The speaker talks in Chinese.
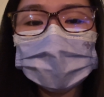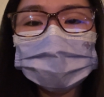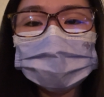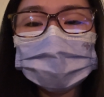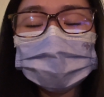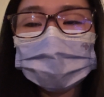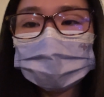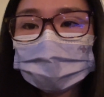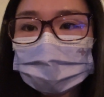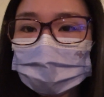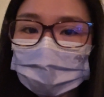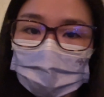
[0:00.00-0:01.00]
没想到
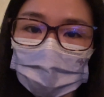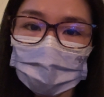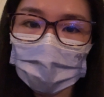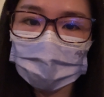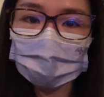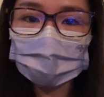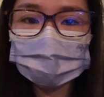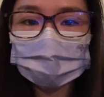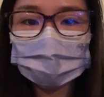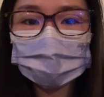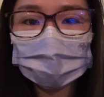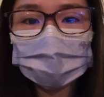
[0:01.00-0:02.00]
这个时候还可以
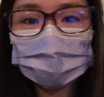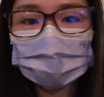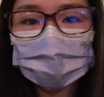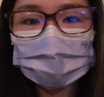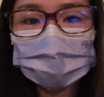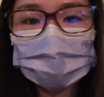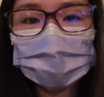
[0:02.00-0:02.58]
给你们